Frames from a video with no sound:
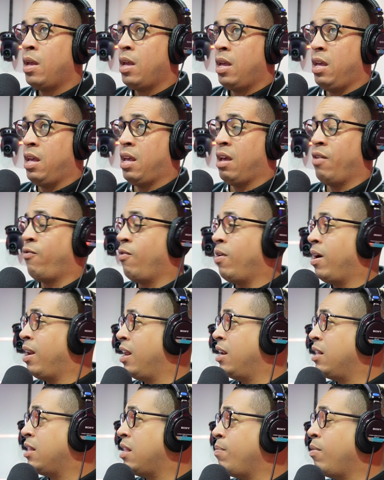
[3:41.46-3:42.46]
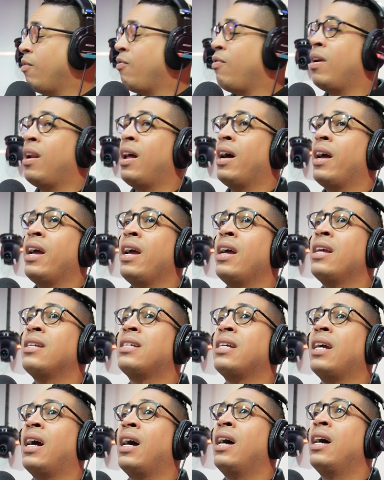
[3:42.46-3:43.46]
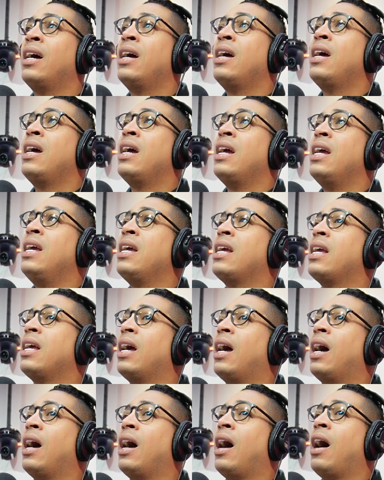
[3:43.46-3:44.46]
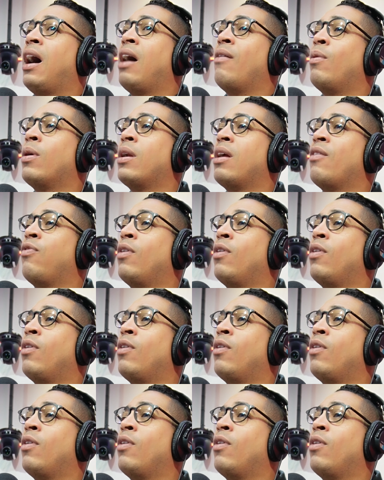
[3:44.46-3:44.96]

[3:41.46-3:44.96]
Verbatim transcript: y que fue el tipo fue a la agencia y al fotógrafo.